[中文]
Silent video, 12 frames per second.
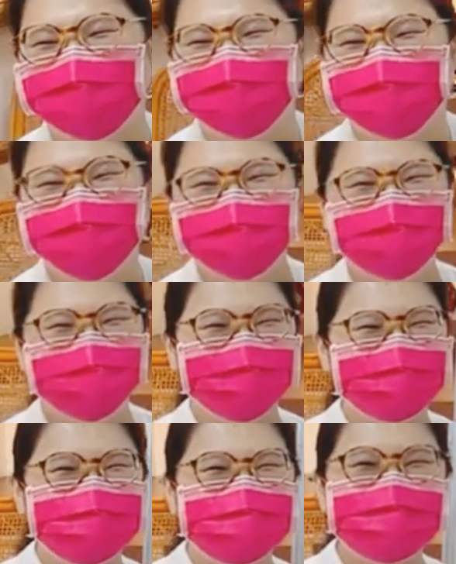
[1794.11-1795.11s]
好，
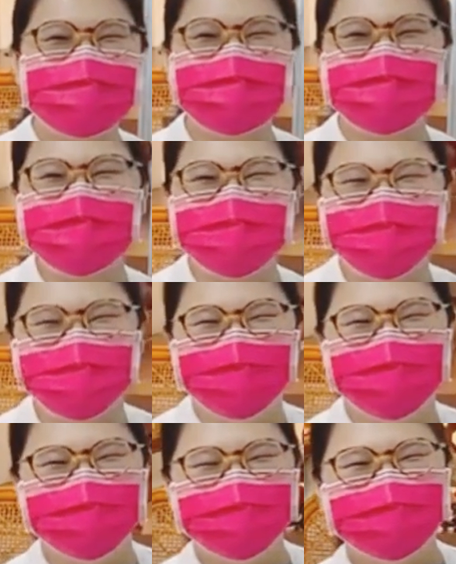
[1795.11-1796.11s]
那
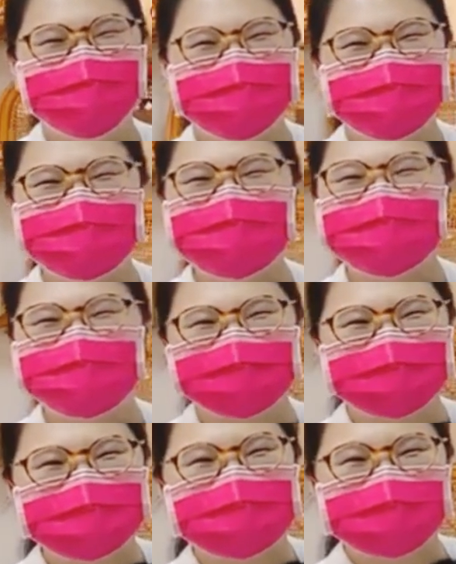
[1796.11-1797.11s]
我们
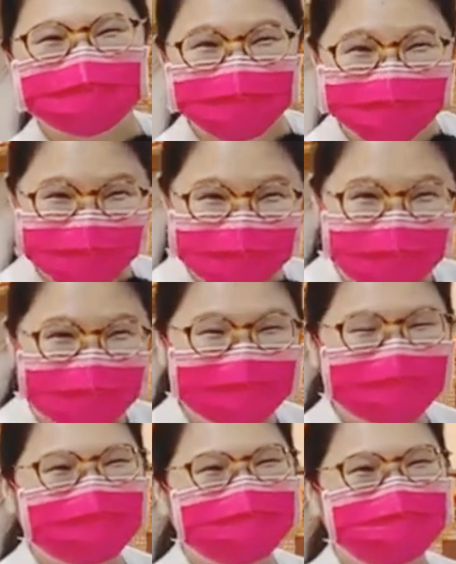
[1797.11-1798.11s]
在
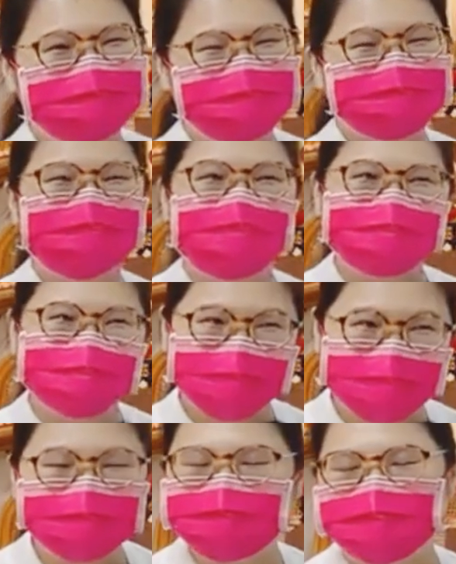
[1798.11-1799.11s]
对峙于这个人
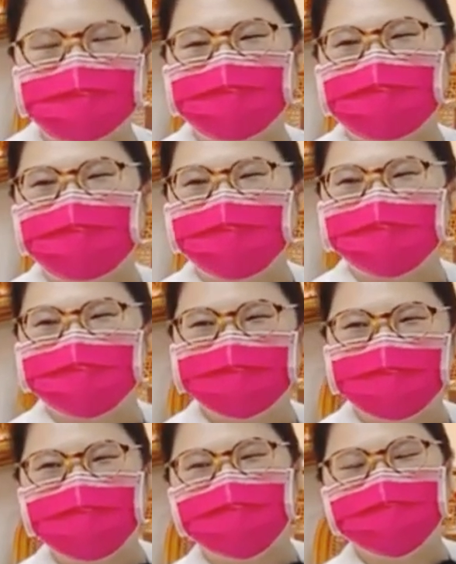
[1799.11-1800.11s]
路
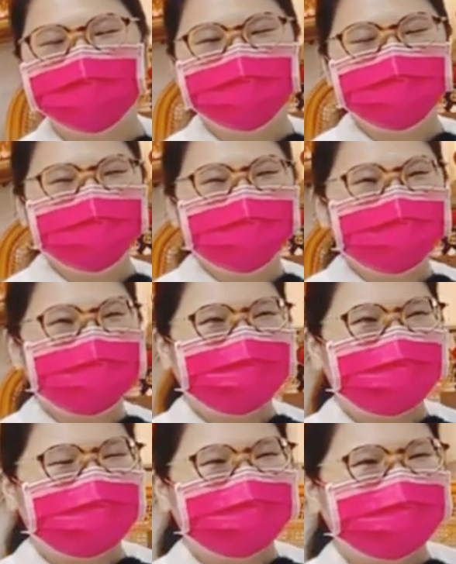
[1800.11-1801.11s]
忍入的时候，
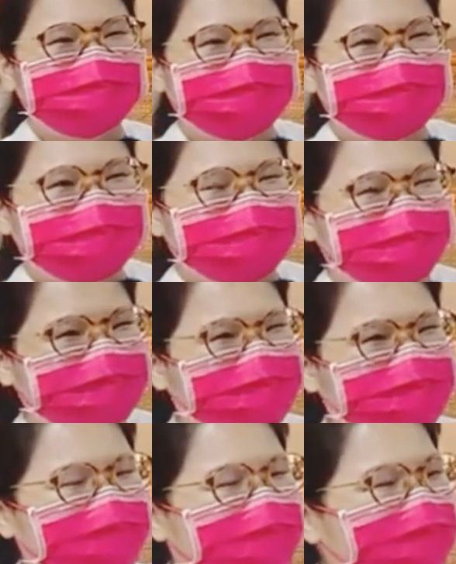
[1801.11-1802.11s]

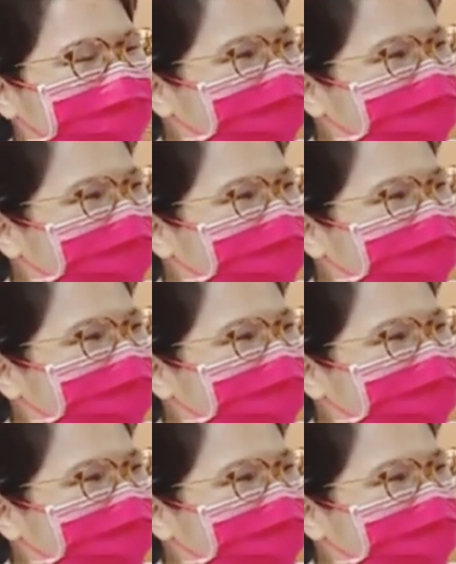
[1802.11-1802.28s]
你要